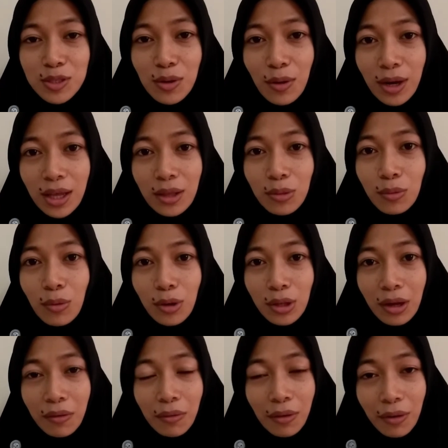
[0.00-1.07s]
sekolah itu
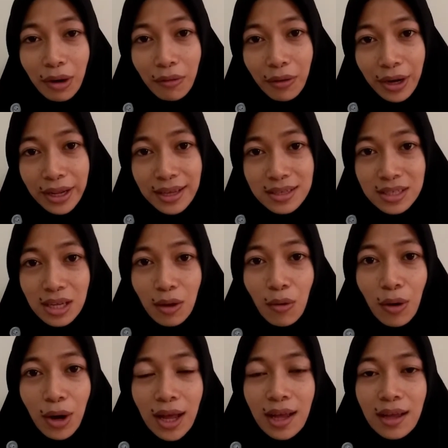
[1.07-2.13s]
orang-orang yang
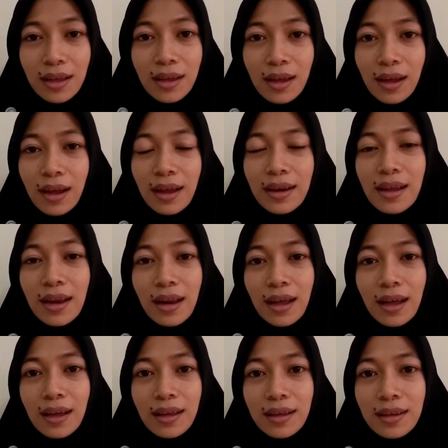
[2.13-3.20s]
sekolah
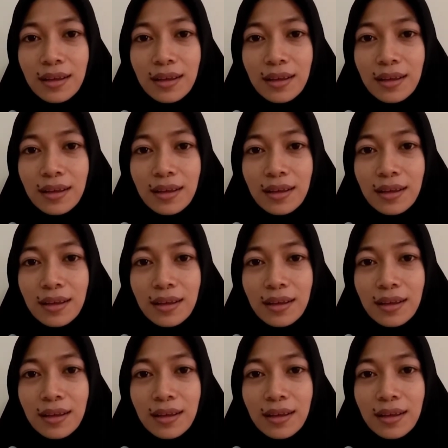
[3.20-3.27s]
adalah